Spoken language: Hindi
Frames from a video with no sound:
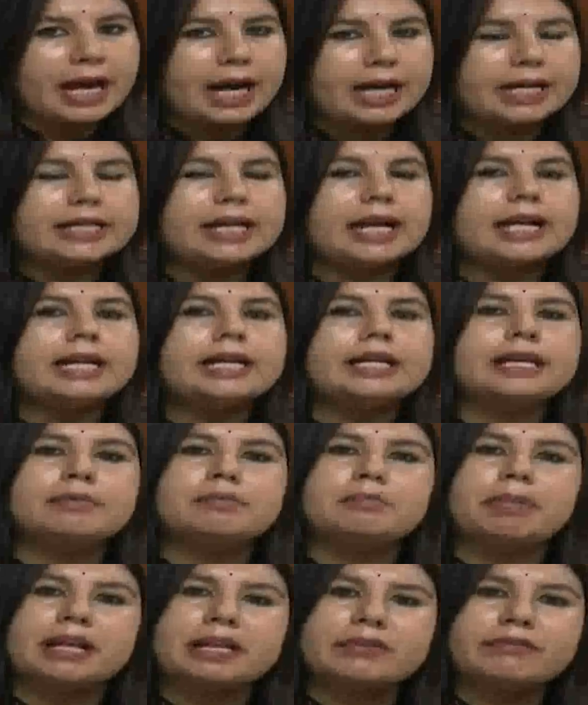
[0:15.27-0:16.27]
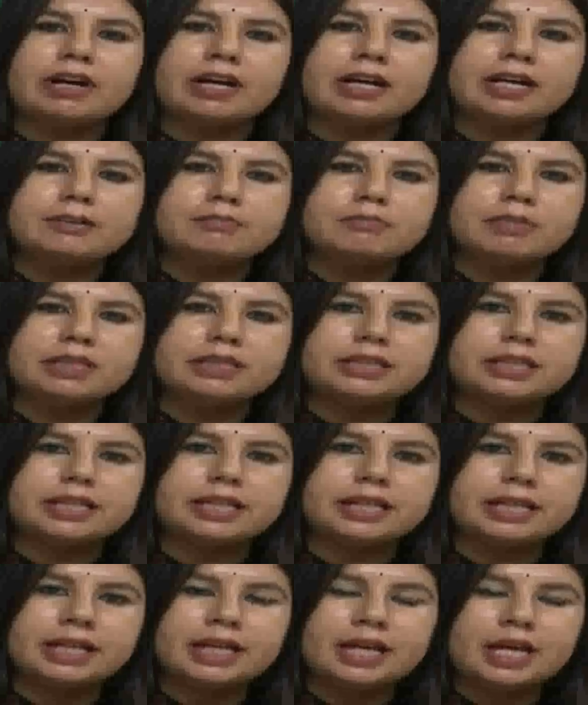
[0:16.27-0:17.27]
हरियाणा के परिवहन
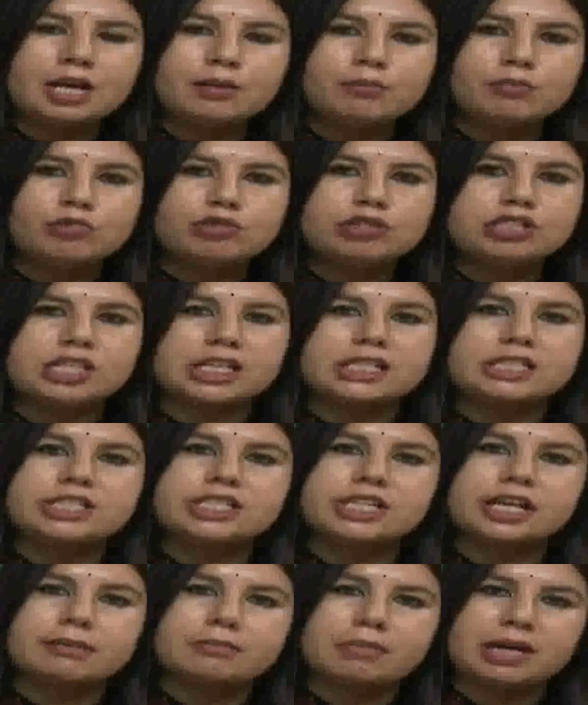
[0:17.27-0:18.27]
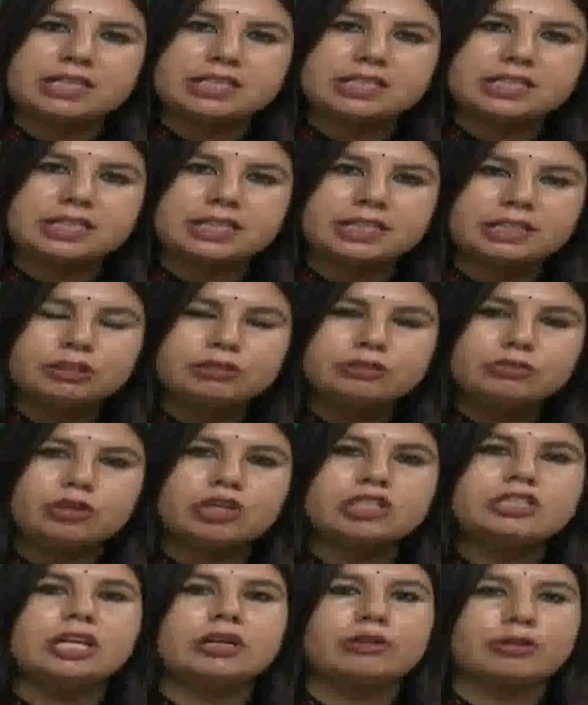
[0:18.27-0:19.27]
मंत्री मूलचंद शर्मा जी
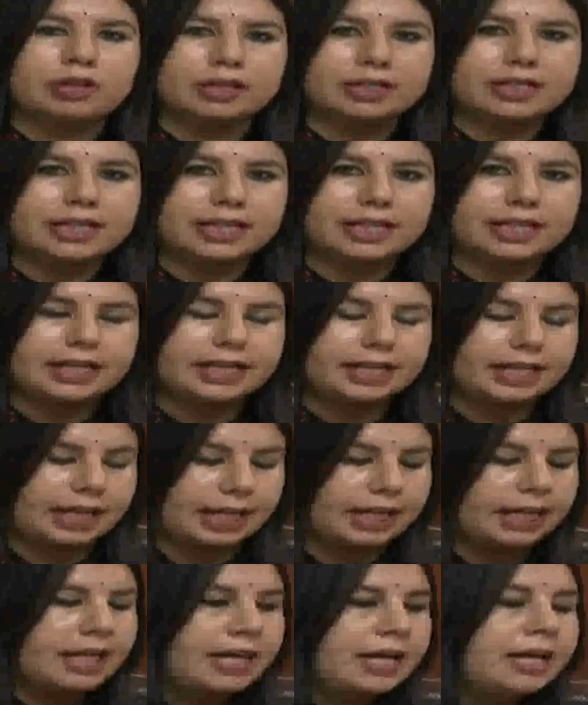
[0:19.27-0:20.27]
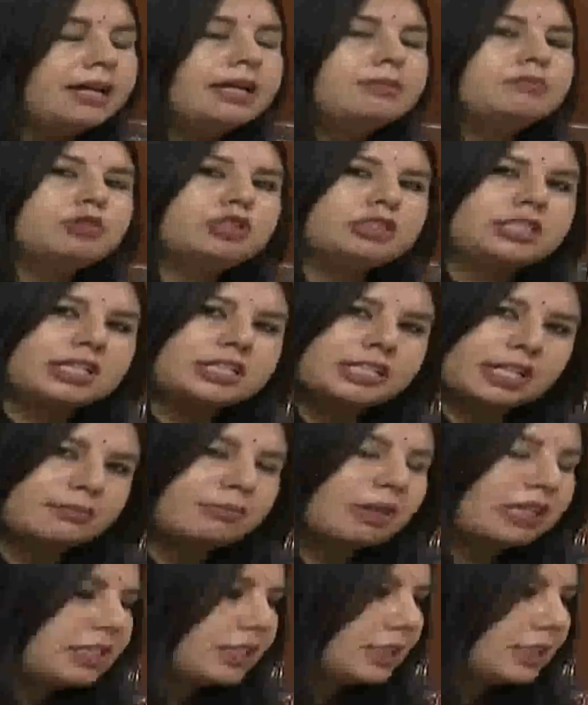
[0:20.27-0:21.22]
ध्वजारोहण करेंगे मूलचंद शर्मा जी